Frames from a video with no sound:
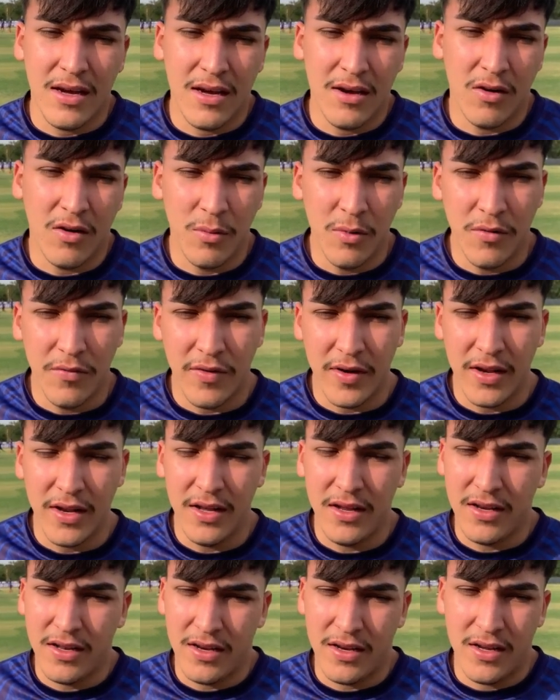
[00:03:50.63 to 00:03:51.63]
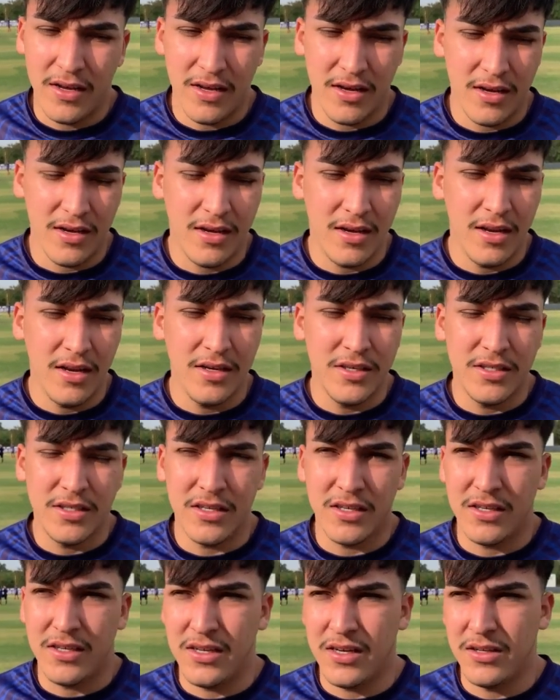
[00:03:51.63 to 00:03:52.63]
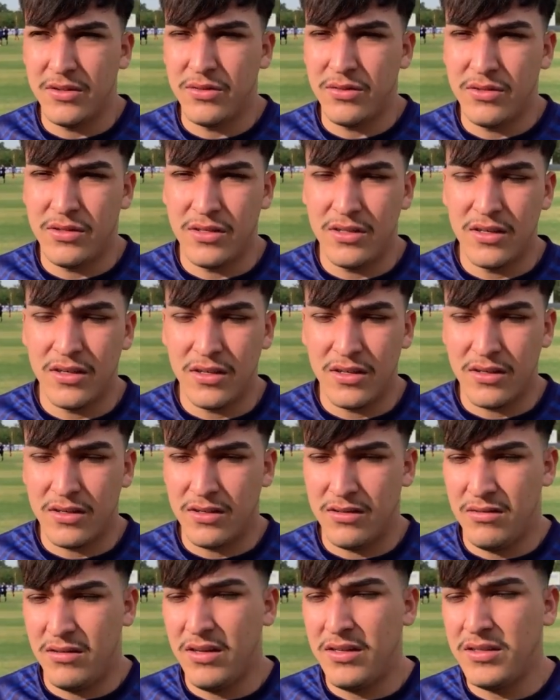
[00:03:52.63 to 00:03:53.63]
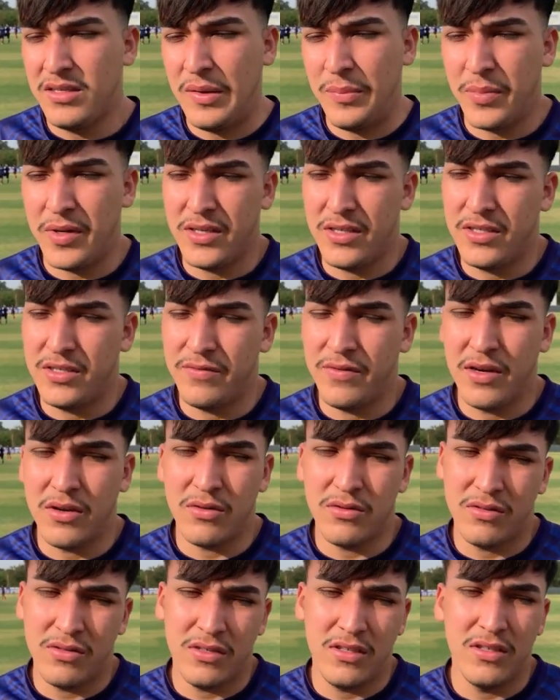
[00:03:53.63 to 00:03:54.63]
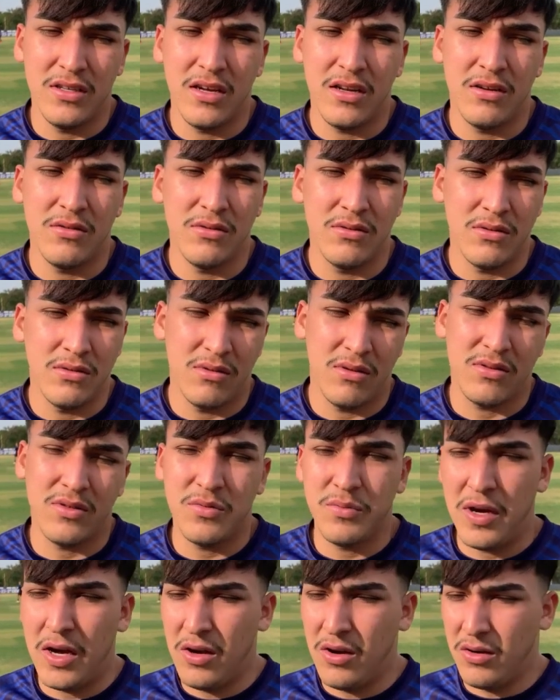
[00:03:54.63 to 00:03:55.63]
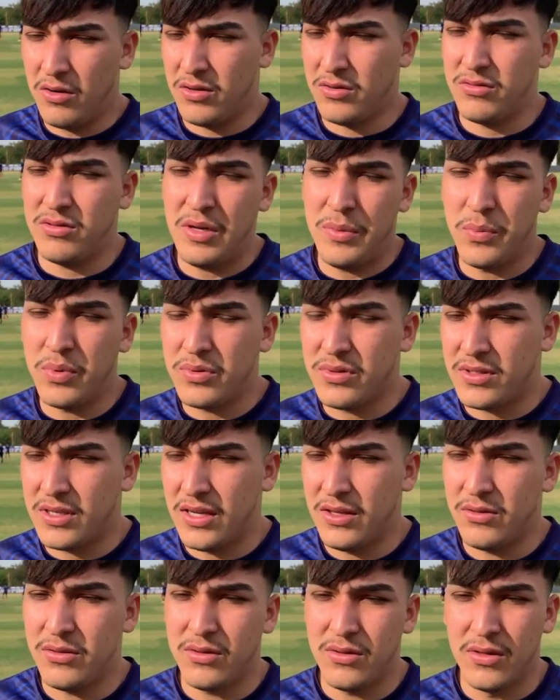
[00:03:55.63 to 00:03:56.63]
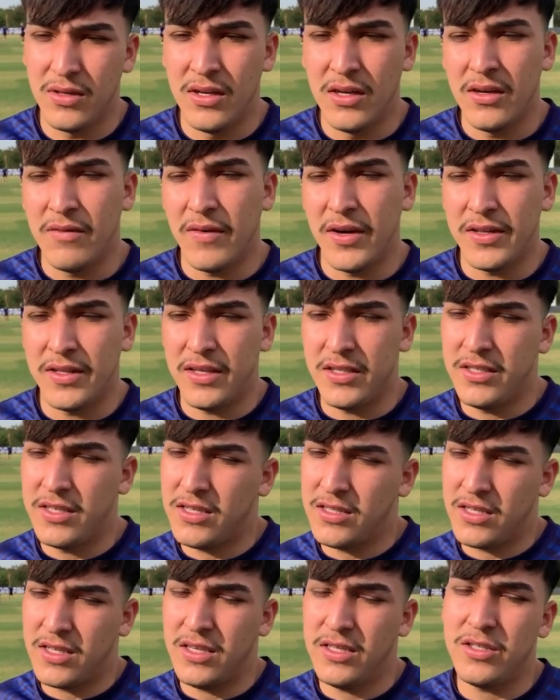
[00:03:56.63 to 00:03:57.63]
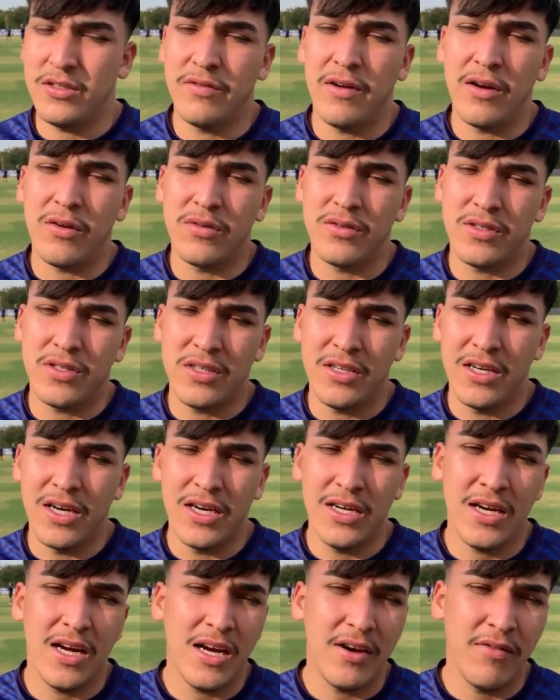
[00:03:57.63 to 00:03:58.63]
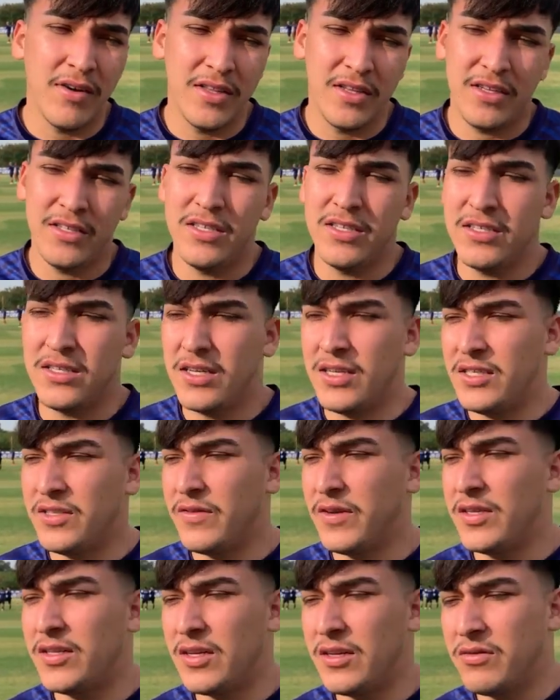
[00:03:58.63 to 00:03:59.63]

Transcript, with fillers: É, como eu falei né, né, aquele dia, que a torcida nem sempre a gente vai conseguir dar no, nosso melhor, nosso 100%. Vai ter dias que a gente não vai conseguir ganhar, vai ter dias que a gente vai estar